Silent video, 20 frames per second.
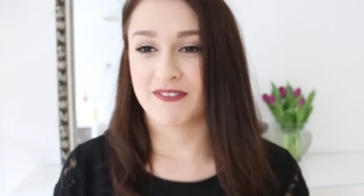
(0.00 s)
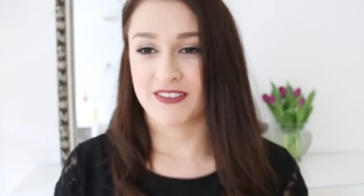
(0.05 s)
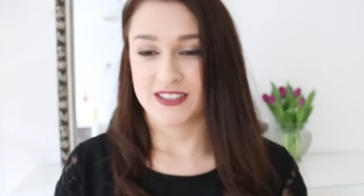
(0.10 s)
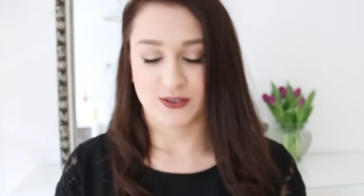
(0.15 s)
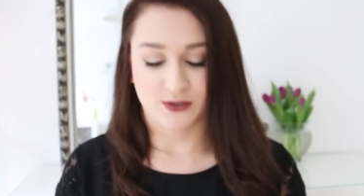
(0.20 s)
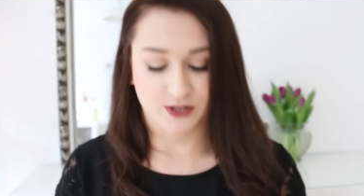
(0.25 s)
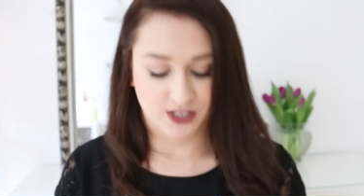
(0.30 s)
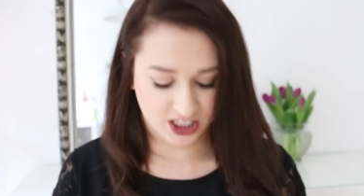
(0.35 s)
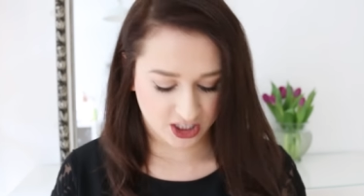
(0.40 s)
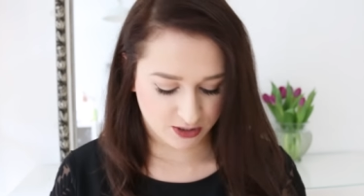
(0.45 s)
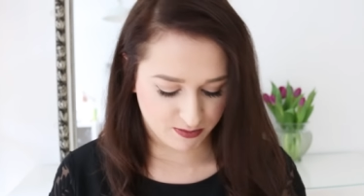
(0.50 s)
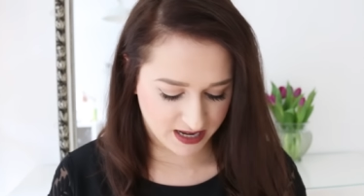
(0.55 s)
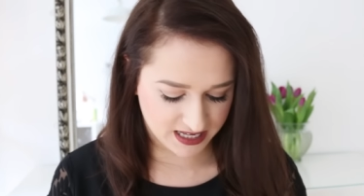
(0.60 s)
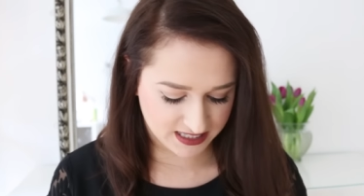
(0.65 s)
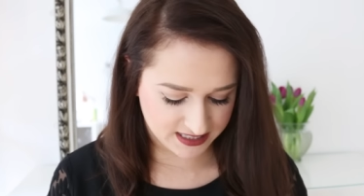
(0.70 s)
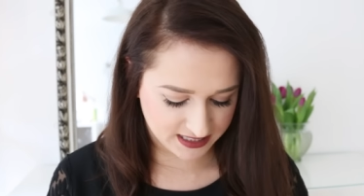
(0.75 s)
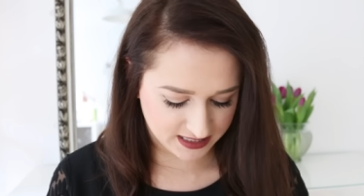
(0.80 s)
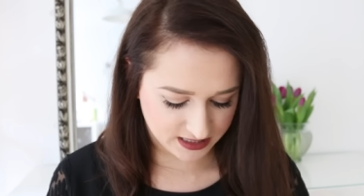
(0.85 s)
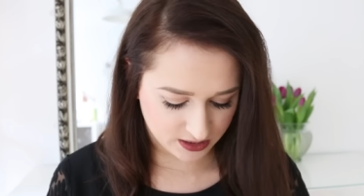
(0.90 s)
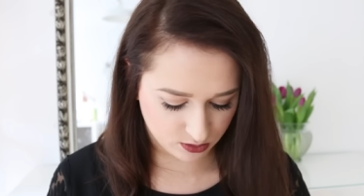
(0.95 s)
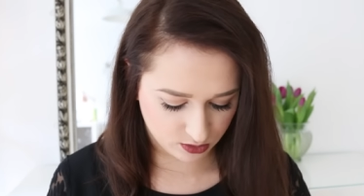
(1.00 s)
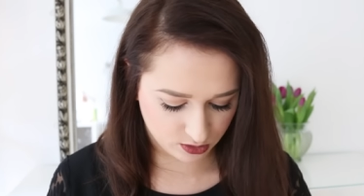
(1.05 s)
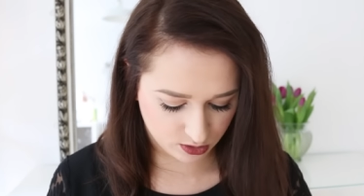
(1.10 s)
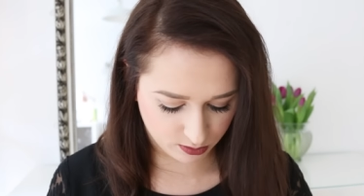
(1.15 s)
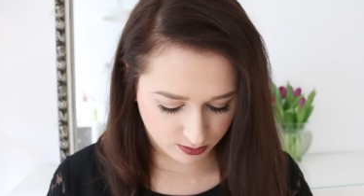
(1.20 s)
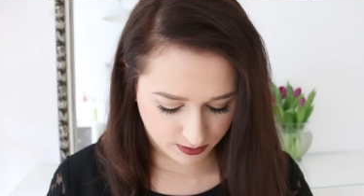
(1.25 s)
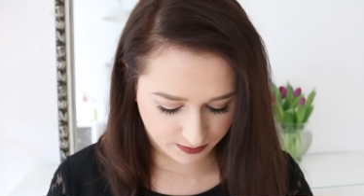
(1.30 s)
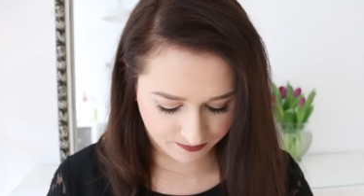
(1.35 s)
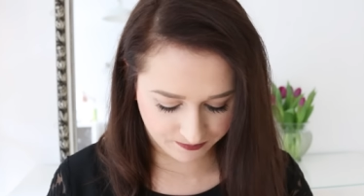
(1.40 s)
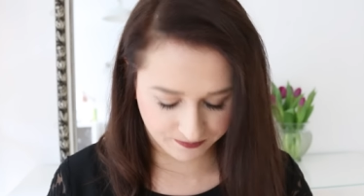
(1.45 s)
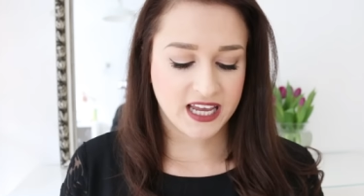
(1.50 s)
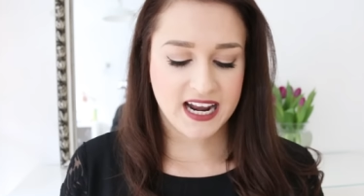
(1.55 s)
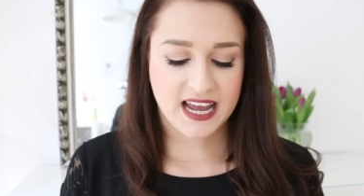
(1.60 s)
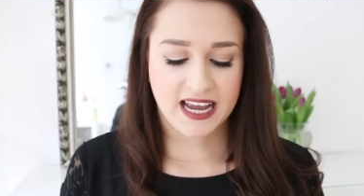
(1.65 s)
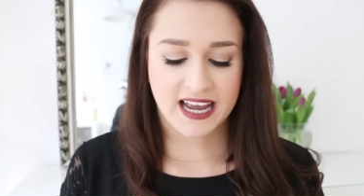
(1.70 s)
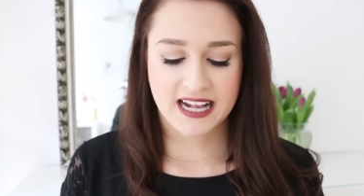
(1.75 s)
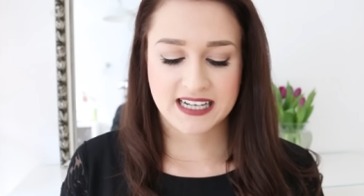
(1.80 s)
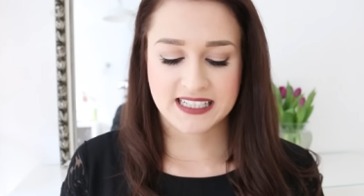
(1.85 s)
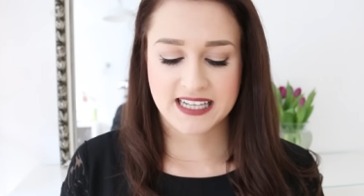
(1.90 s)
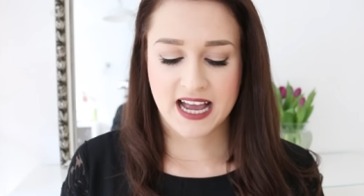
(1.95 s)
man was runterschmeißen als YouTuber.
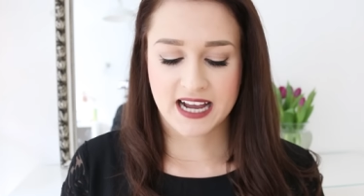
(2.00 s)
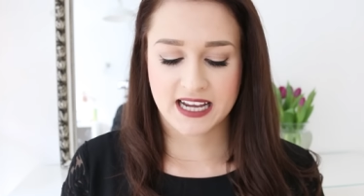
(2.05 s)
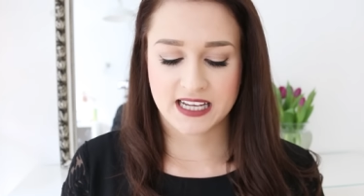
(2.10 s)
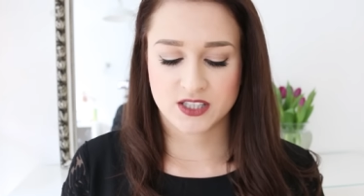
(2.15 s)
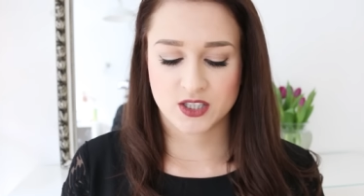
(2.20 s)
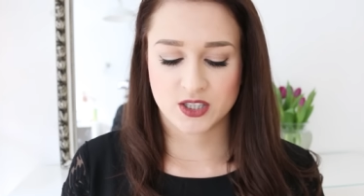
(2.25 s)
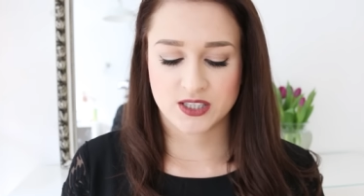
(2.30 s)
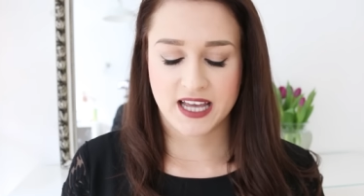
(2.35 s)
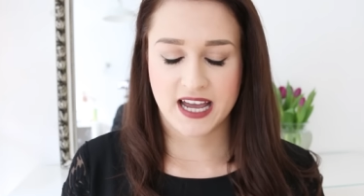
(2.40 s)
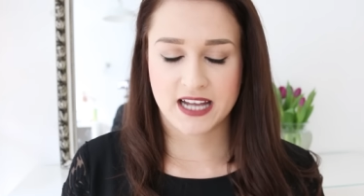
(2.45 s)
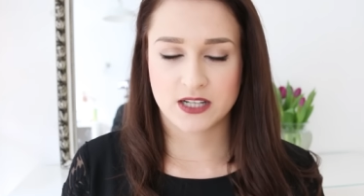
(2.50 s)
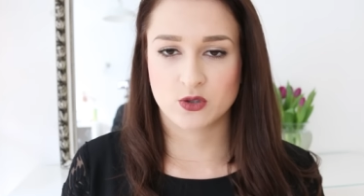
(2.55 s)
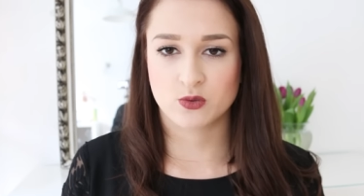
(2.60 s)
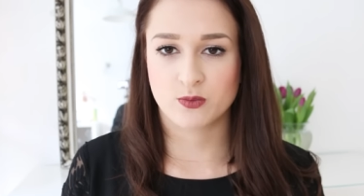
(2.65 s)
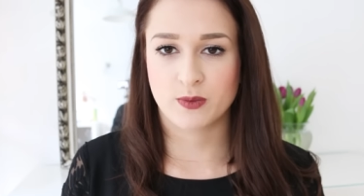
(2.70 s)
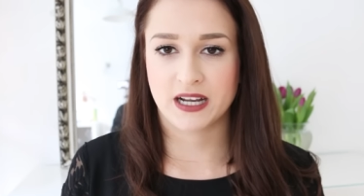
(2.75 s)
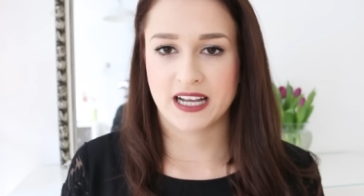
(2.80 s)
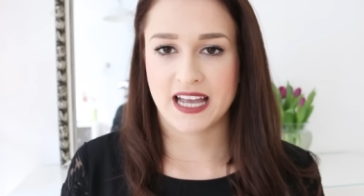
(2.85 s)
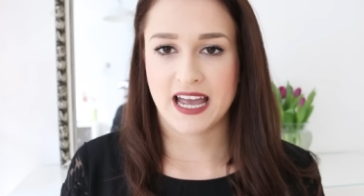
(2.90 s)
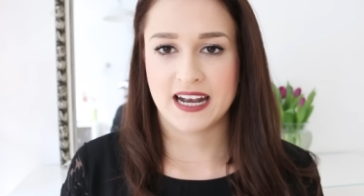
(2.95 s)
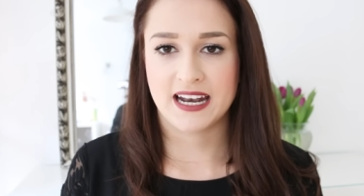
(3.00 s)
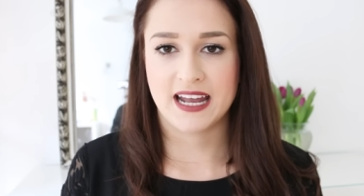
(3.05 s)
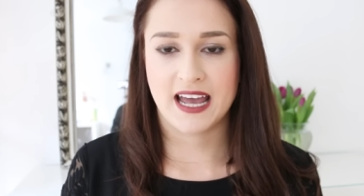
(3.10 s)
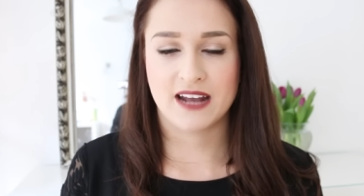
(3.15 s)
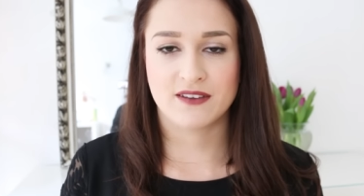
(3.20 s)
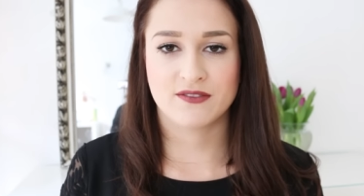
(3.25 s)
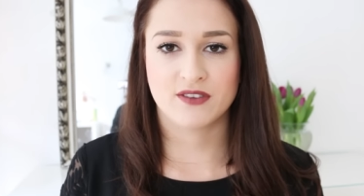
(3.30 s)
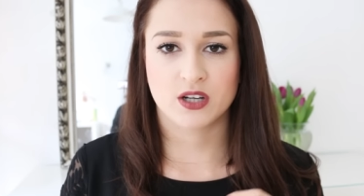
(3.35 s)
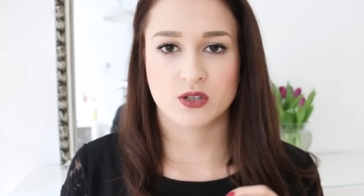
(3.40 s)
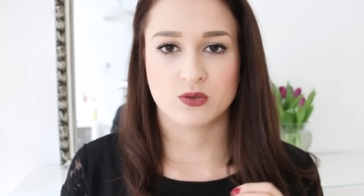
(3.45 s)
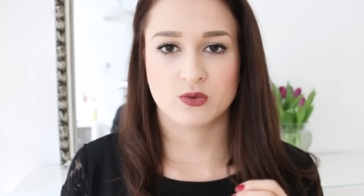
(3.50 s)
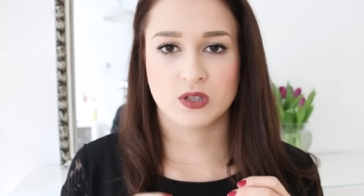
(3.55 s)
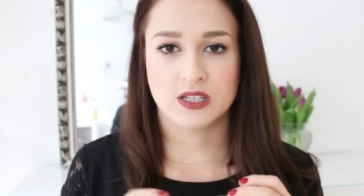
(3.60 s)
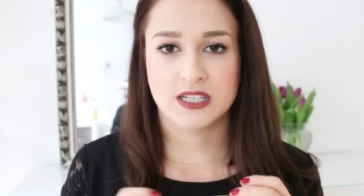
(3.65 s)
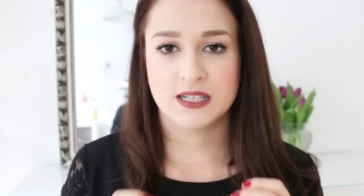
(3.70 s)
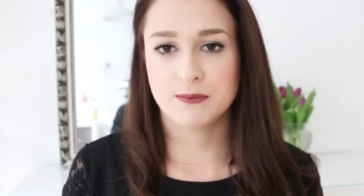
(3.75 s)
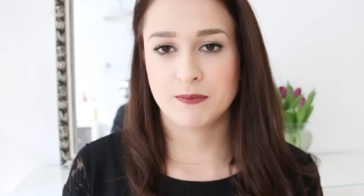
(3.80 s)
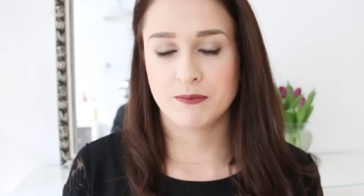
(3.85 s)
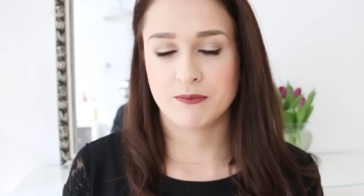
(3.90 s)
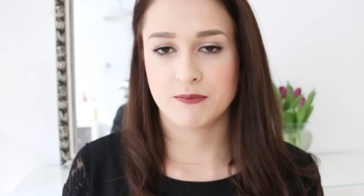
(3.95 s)
Generell trage ich zurzeit super gerne einfach nur
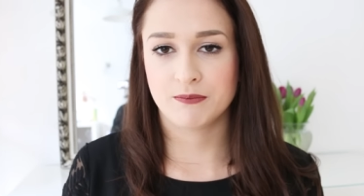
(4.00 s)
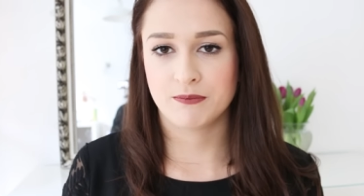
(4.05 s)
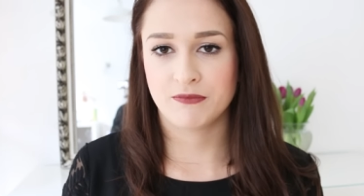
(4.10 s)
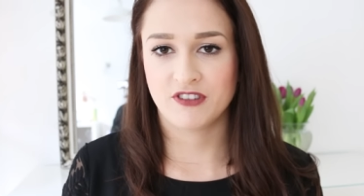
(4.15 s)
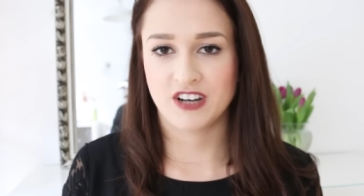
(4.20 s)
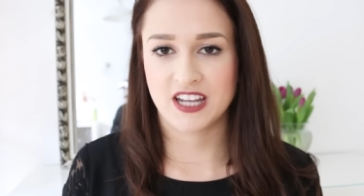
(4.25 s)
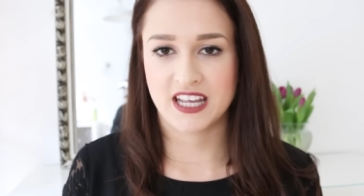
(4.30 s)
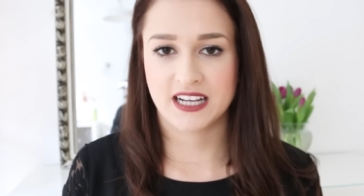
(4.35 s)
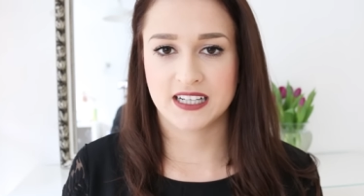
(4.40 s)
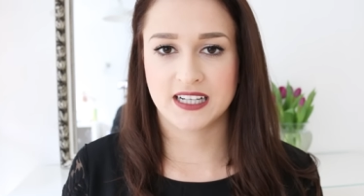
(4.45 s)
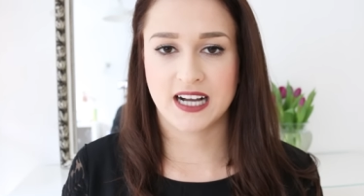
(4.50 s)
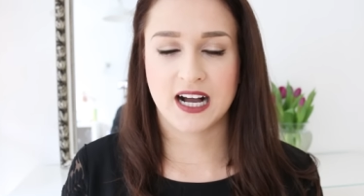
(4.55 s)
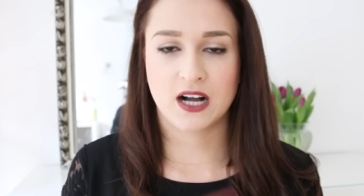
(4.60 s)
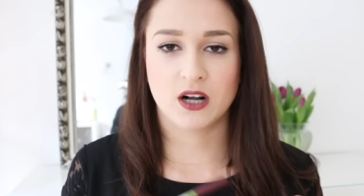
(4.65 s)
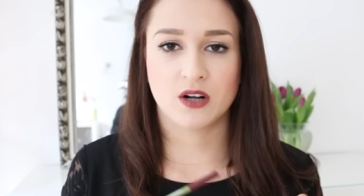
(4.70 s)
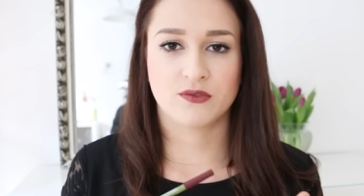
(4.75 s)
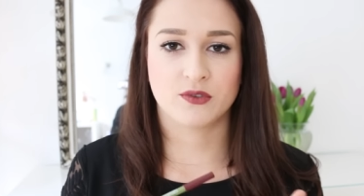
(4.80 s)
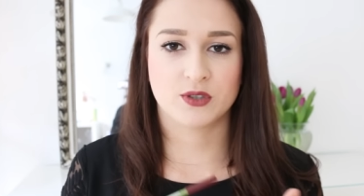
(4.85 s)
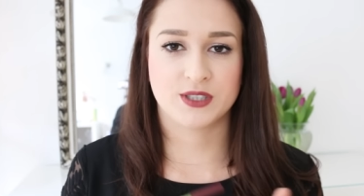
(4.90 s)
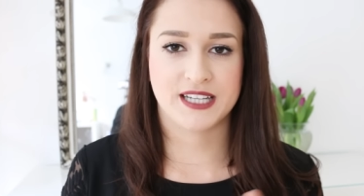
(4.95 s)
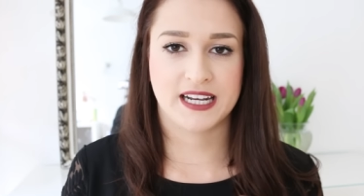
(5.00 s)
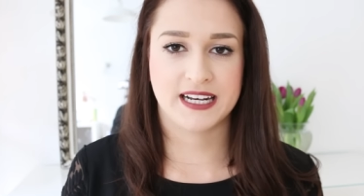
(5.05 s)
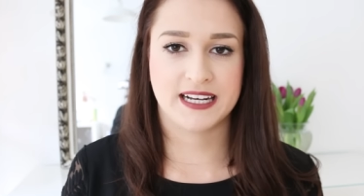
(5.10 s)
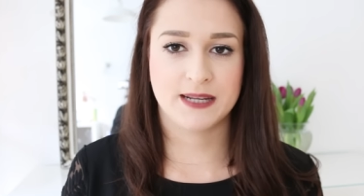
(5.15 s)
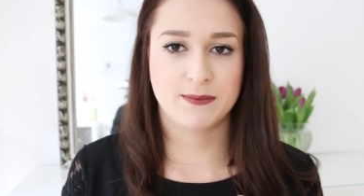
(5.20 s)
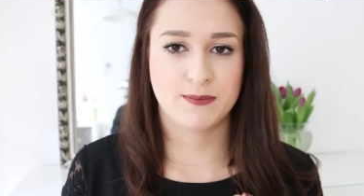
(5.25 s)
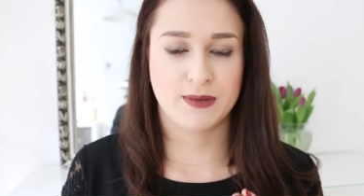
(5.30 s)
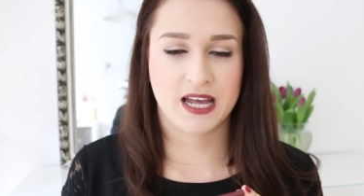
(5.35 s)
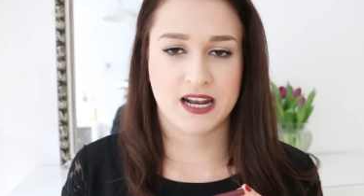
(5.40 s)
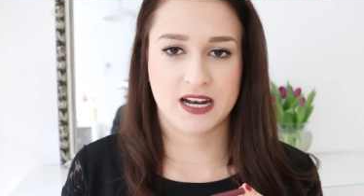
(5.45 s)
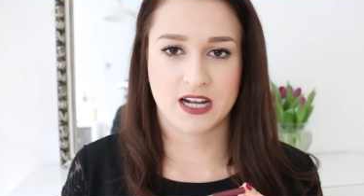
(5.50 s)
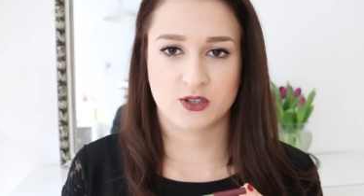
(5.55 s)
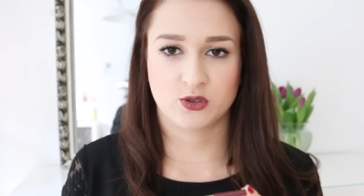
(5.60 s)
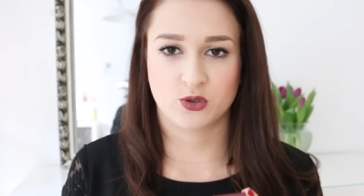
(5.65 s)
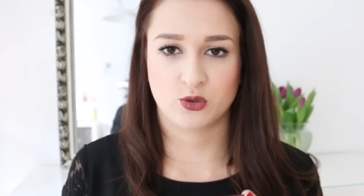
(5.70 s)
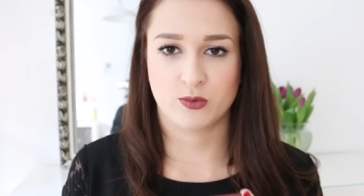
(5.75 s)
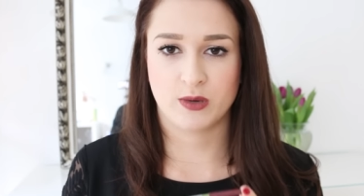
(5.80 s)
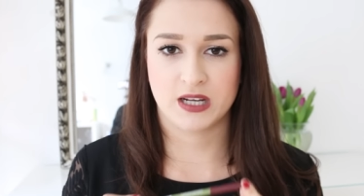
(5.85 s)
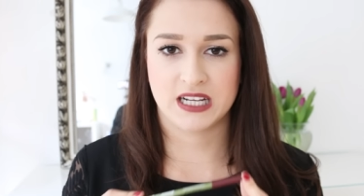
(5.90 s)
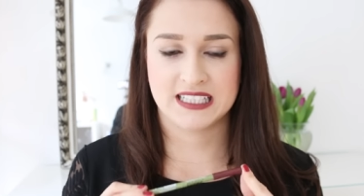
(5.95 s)
Lippenpflege auf und dann Lipliner drüber.